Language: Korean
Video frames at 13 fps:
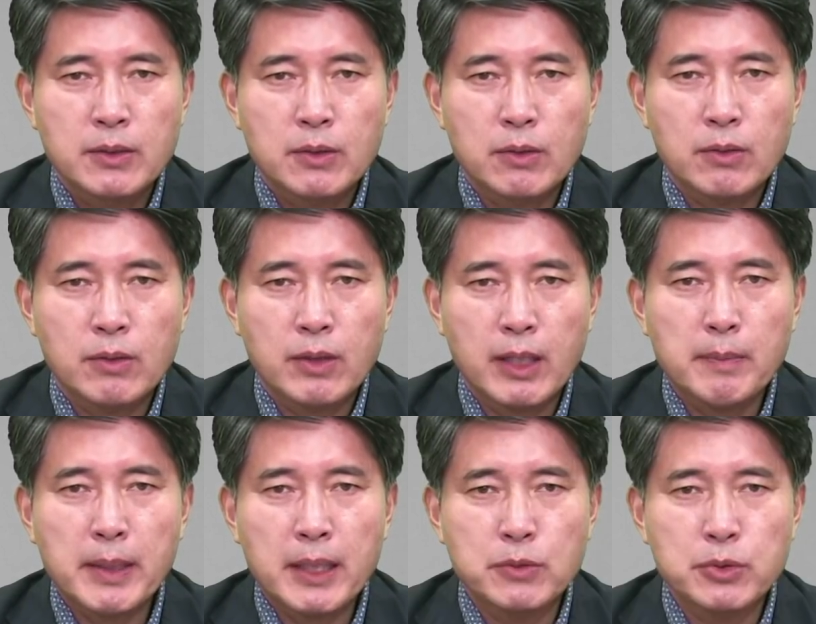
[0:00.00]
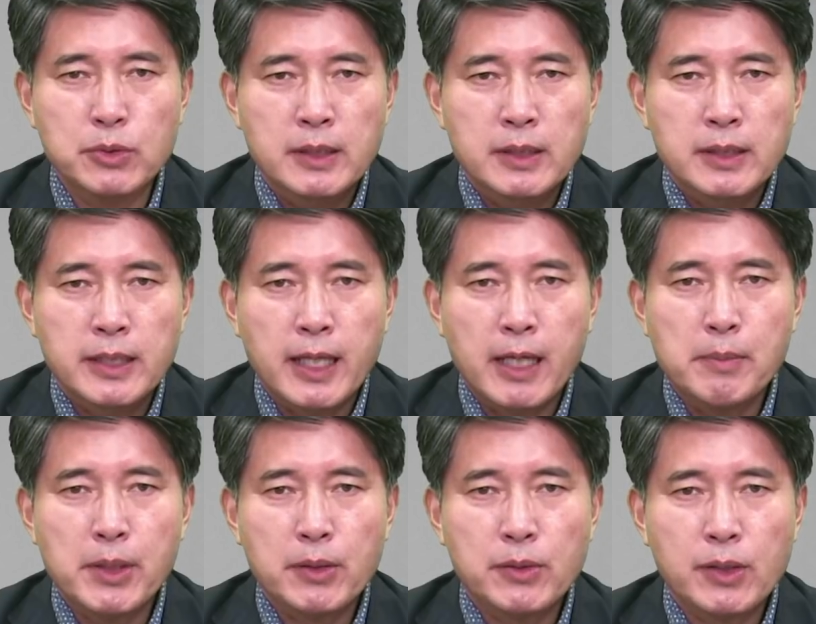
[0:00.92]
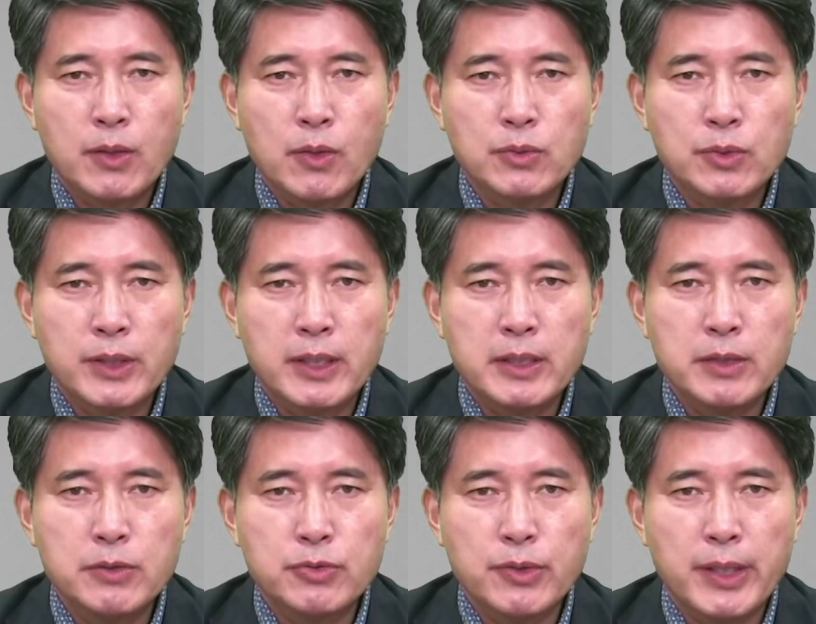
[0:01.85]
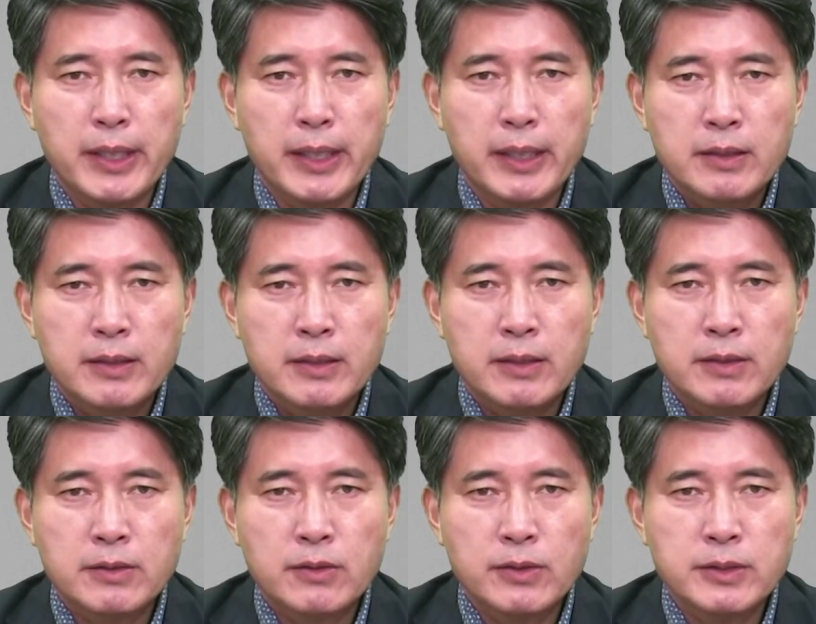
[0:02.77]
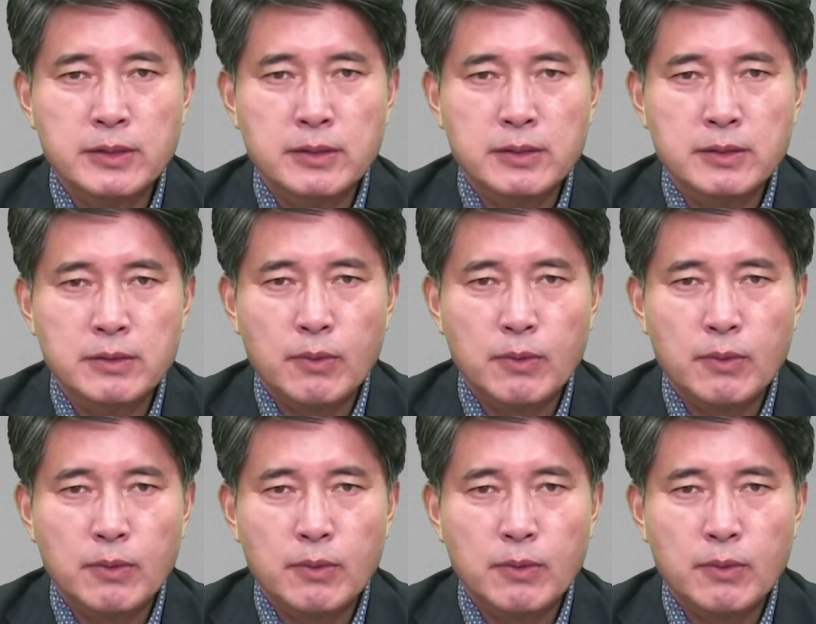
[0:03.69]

또 해방 후 대한민국이 건국된 이후에 어떤